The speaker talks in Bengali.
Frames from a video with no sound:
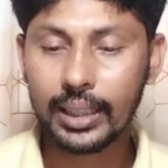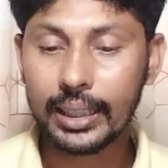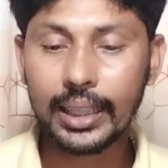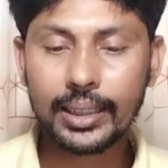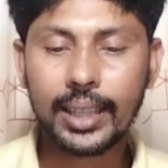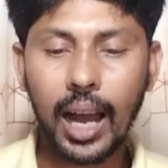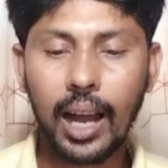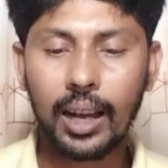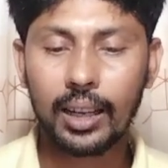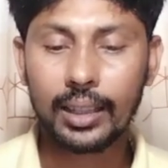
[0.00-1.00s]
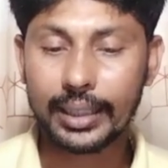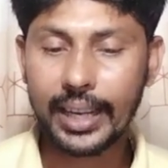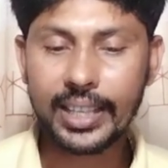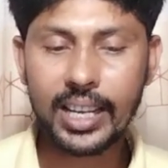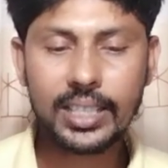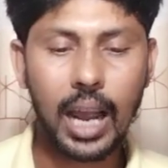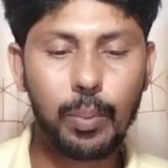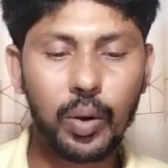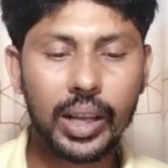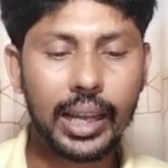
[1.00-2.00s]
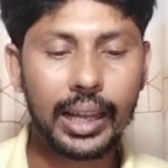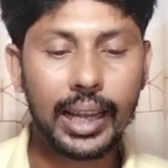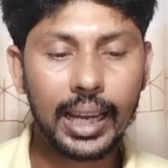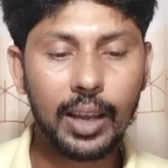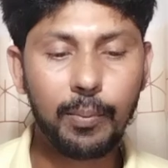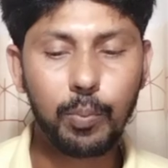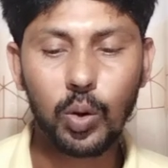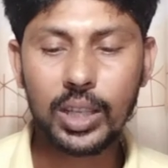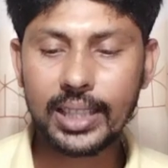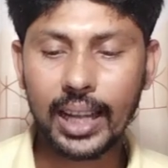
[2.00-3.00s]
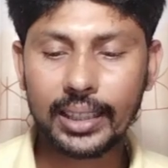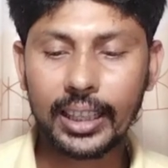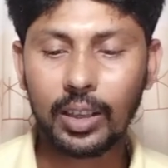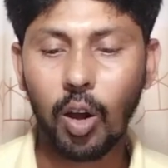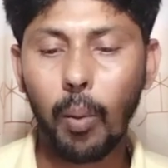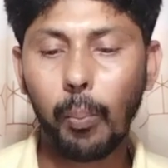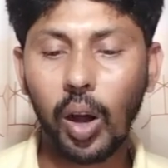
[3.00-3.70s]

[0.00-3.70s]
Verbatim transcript: গেটের সামনে এলে পুলিশ তাদের পথ রোধ করেন